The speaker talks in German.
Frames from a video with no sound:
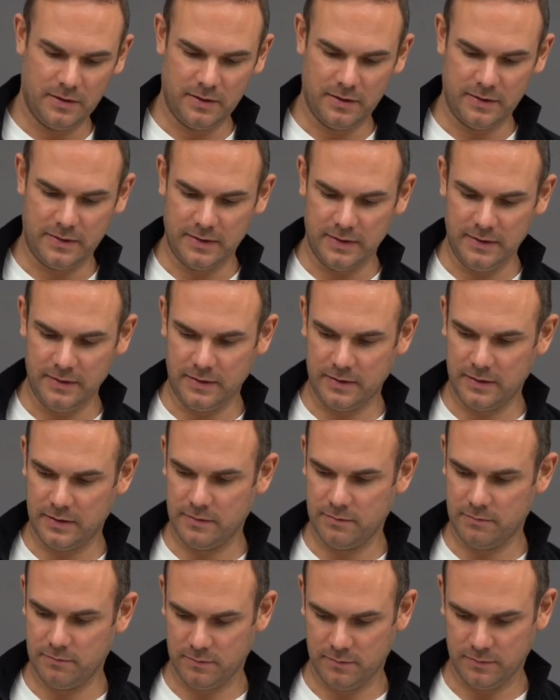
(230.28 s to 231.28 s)
Es
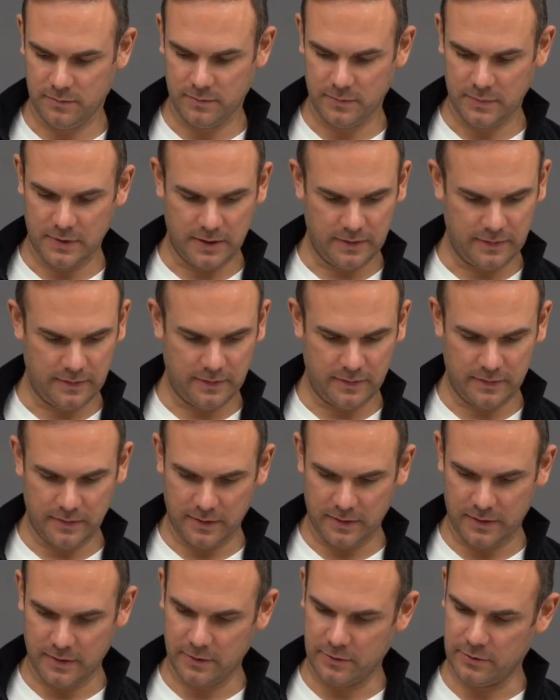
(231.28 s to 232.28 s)
ist, jetzt
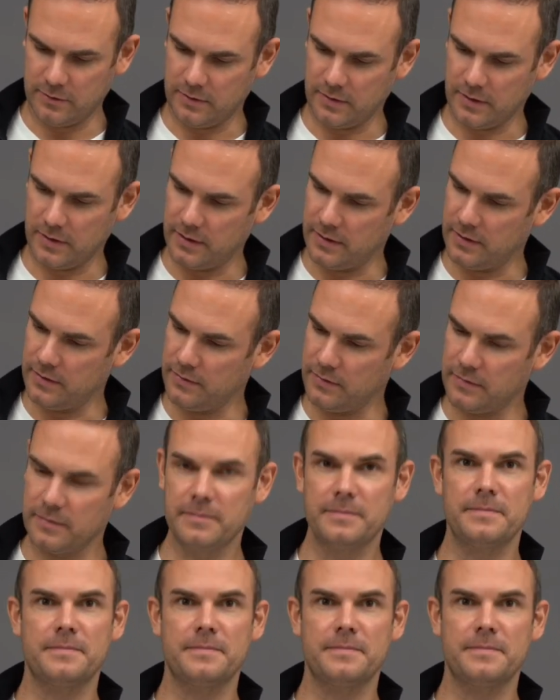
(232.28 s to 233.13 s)
sehe ich ganz schön dreckig aus.